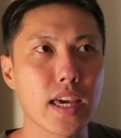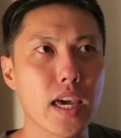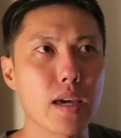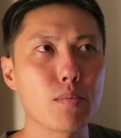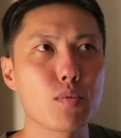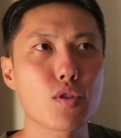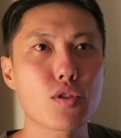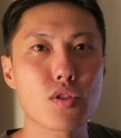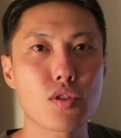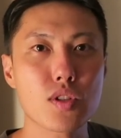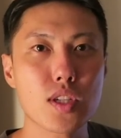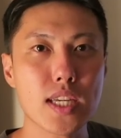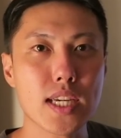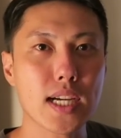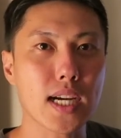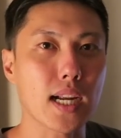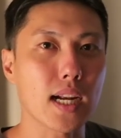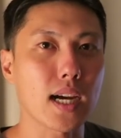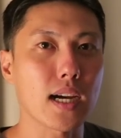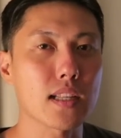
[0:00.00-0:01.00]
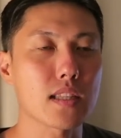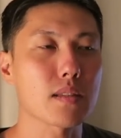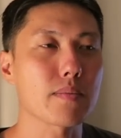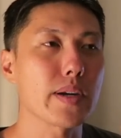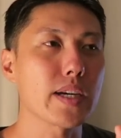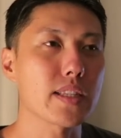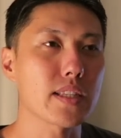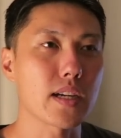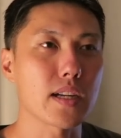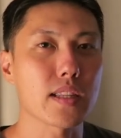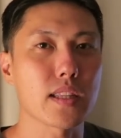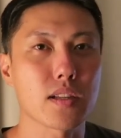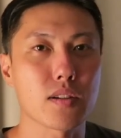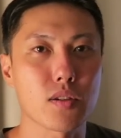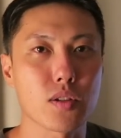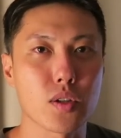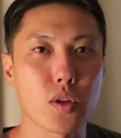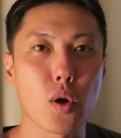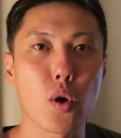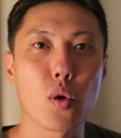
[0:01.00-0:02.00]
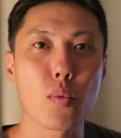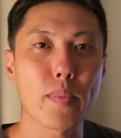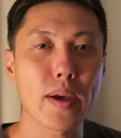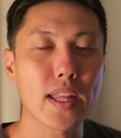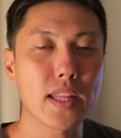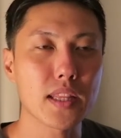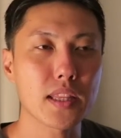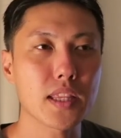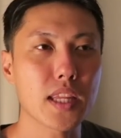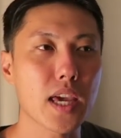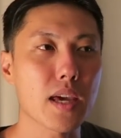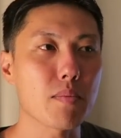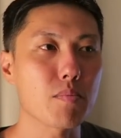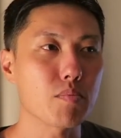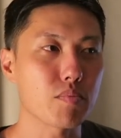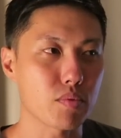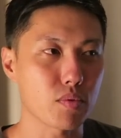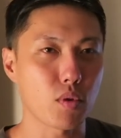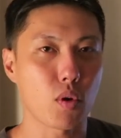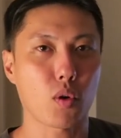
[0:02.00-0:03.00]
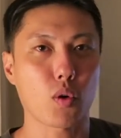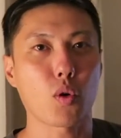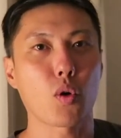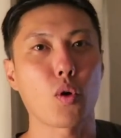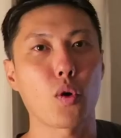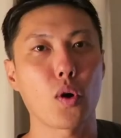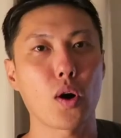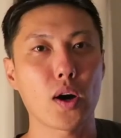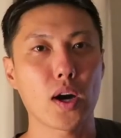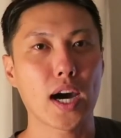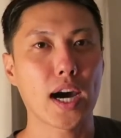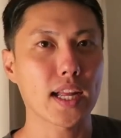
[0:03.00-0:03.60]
M3 から発売されてる両面テープをこう